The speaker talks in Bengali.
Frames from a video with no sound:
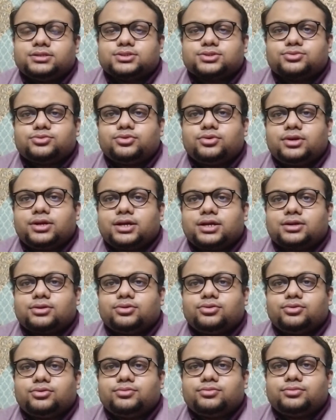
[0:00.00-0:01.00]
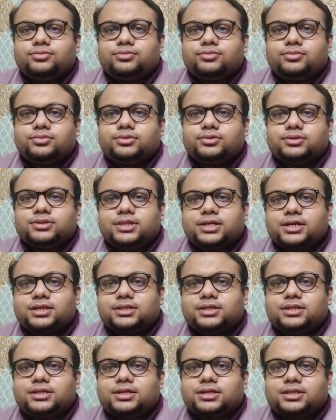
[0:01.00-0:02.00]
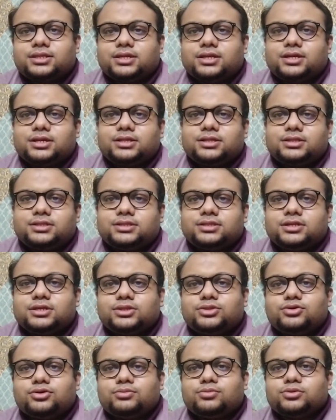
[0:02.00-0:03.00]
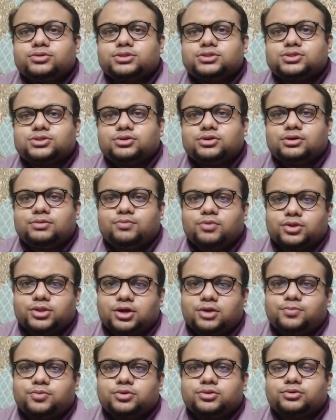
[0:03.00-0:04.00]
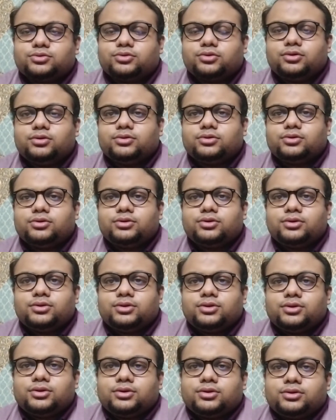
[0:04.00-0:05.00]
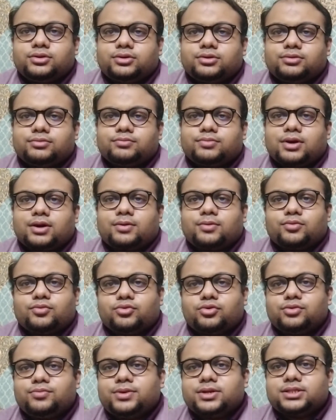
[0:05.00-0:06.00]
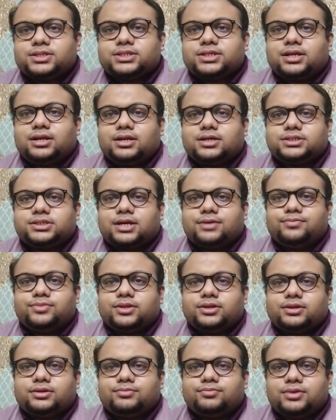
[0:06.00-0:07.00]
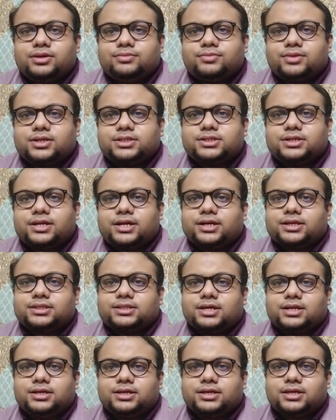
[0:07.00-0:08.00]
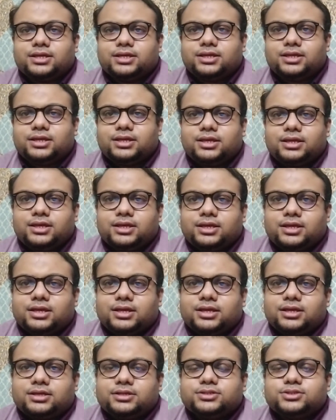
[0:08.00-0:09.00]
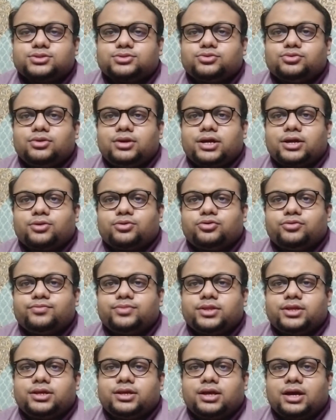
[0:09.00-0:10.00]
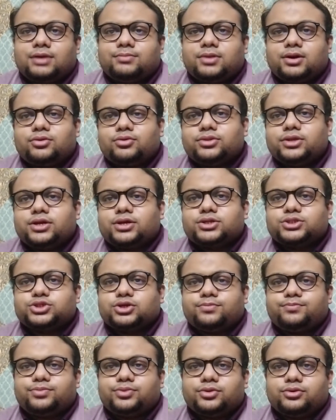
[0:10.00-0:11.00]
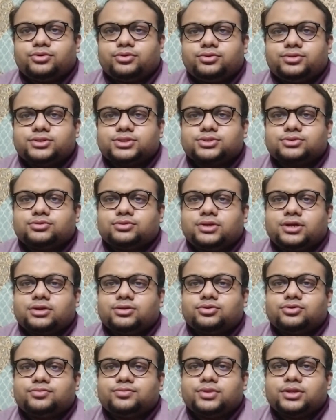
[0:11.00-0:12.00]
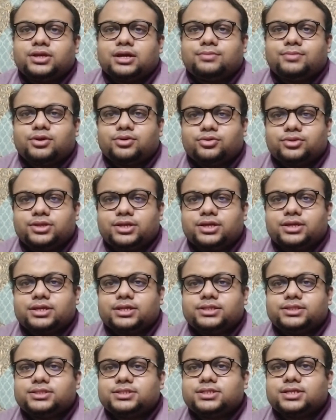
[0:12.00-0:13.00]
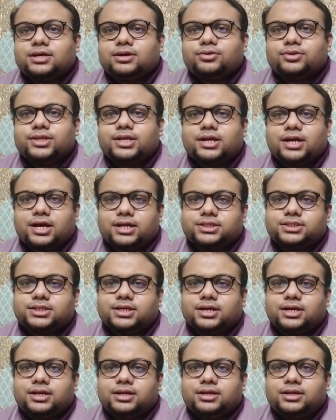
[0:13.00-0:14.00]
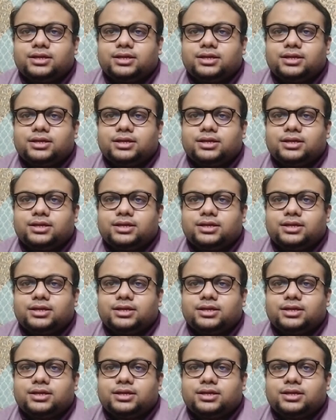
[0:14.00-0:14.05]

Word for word: স্কুল অ্যাট হোম দেখতে দেখতে তৃতীয় বছরে পদার্পণ করলো বা করবে ইনশাল্লাহ সামনে মে মাসের এক তারিখে স্কুল অ্যাট হোম নিয়ে আমার অনেক স্বপ্ন স্কুল অ্যাট হোম নিয়ে আমার অনেক ইচ্ছা অনেক আশা